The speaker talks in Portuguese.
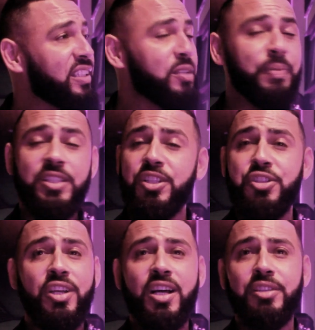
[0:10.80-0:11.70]
aqui
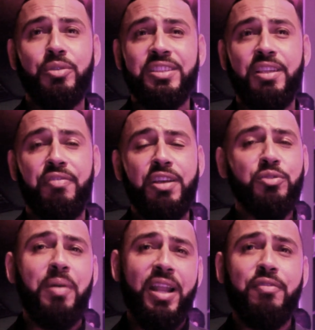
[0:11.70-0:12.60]
prestigiando esse
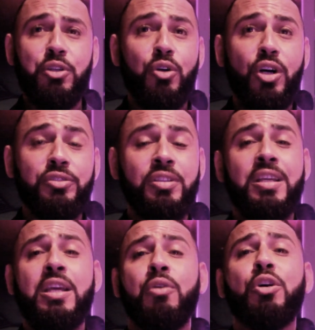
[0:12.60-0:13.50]
evento maravilhoso.
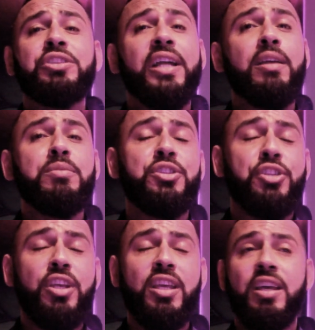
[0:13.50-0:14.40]
Gostaríamos
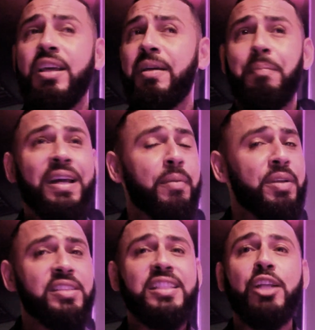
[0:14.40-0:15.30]
de
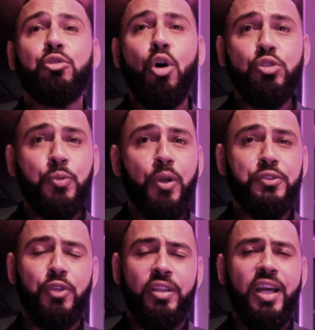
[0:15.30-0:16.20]
parabenizar todos os
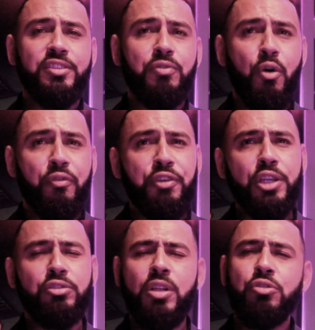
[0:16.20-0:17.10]
profissionais
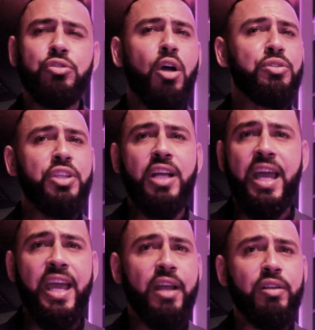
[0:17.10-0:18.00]
envolvidos, não só os que
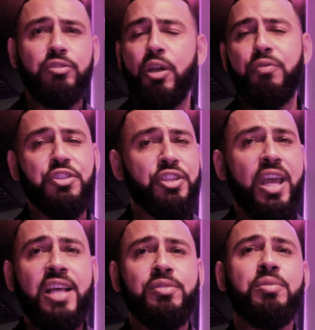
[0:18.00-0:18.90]
ganharam até o
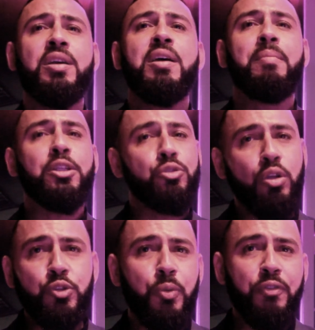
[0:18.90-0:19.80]
vigésimo, mas
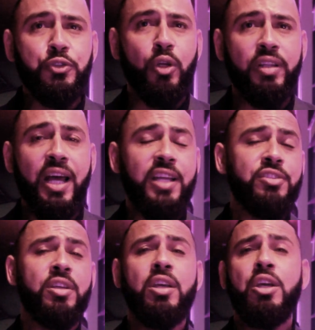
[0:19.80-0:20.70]
todos os
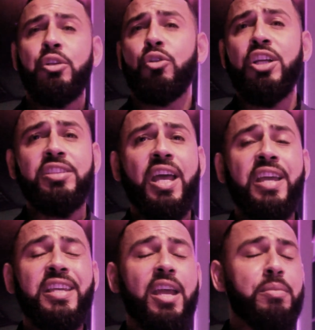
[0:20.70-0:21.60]
profissionais. Nós da
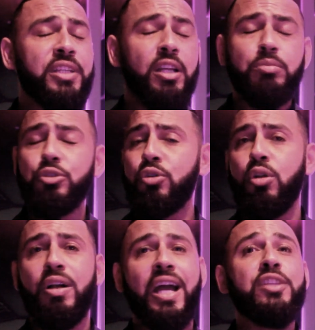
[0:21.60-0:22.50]
RM queremos nos
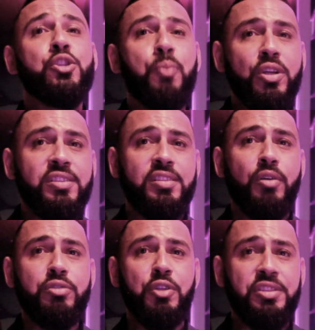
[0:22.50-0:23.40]
colocar à
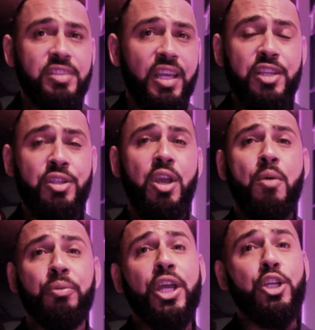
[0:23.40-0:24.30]
disposição de vocês,
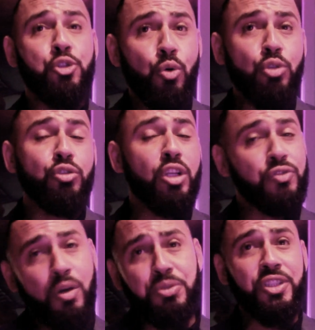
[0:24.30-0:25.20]
porque juntos nós
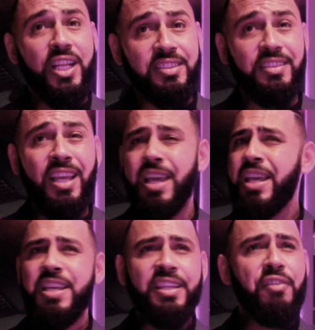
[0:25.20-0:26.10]
vamos crescer
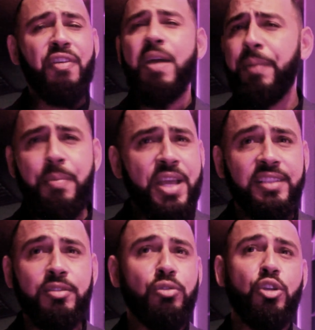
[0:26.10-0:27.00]
e que venha a
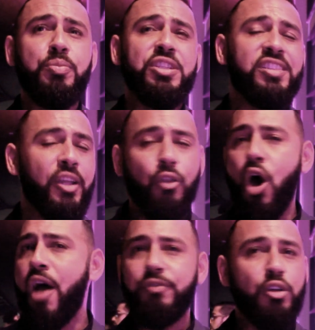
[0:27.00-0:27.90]
premiação
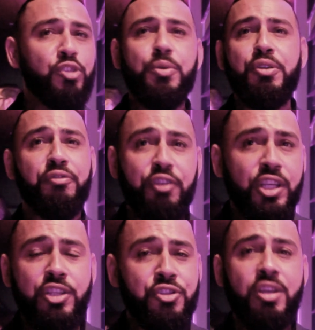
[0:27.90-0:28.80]
2019,
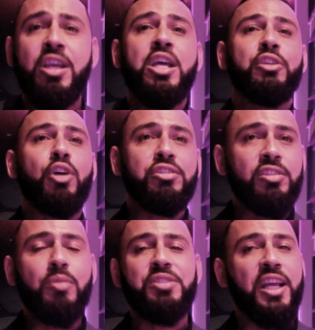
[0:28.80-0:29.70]
2020, nós
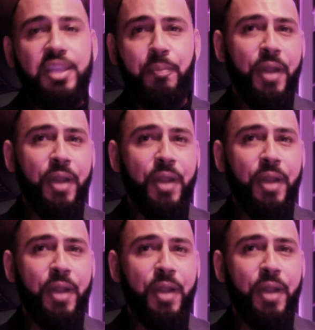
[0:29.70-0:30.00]
estamos aqui